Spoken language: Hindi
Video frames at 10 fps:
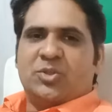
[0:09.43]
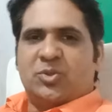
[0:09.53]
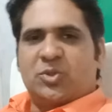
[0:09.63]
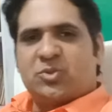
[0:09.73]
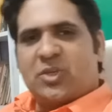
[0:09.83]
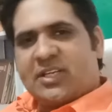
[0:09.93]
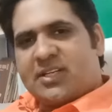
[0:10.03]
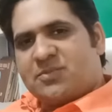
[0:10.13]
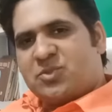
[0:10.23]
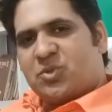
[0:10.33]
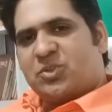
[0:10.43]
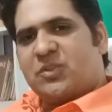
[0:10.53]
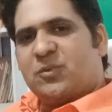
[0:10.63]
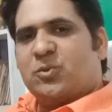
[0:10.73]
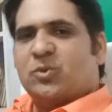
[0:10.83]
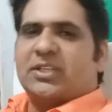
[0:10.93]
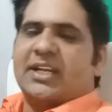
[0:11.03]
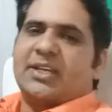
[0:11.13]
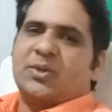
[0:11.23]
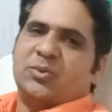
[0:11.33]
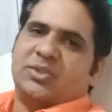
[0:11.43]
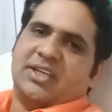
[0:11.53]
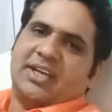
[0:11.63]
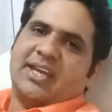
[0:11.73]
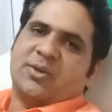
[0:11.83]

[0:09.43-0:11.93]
तो दोस्तों इनकम जो होती है वो दो तरह की होती है